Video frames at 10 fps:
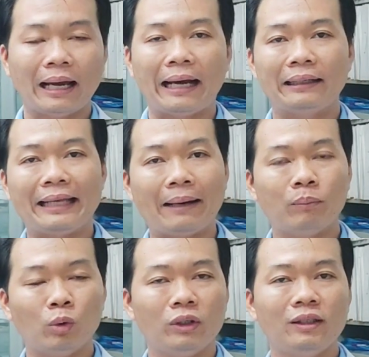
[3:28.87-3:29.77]
ăn giảm
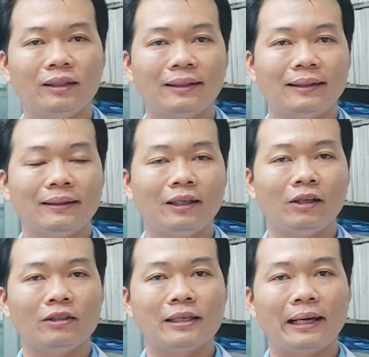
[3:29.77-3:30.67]
muối thì
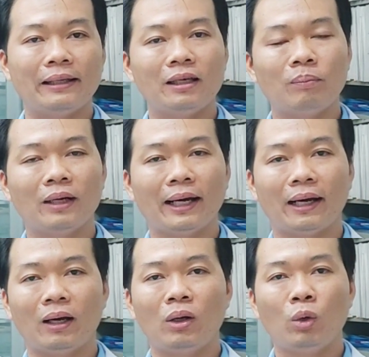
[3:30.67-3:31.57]
nó sẽ giúp
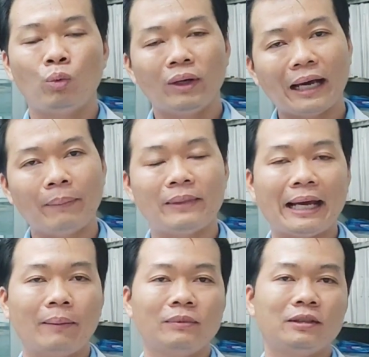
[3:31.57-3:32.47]
là huyết áp
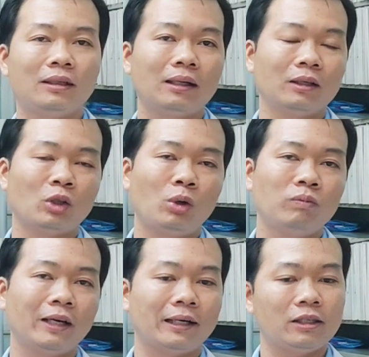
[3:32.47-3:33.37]
giảm rất là tốt
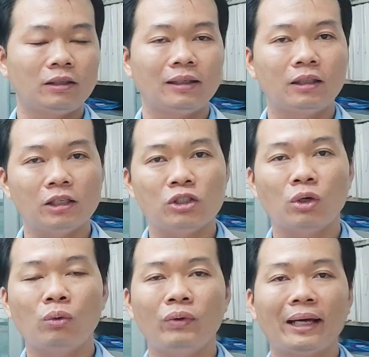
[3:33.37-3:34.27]
và cái chỉ
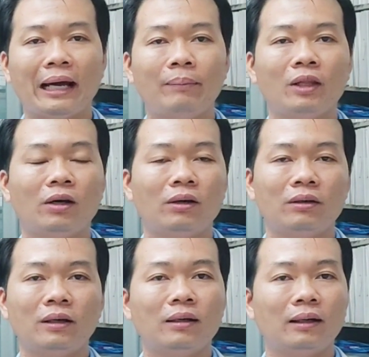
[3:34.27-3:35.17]
số huyết áp nó
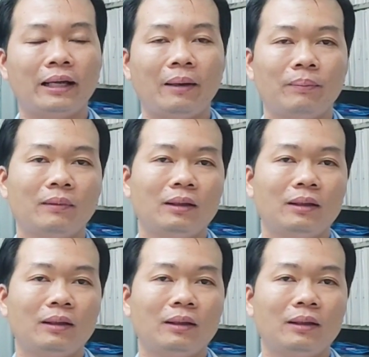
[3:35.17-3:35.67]
rất là đẹp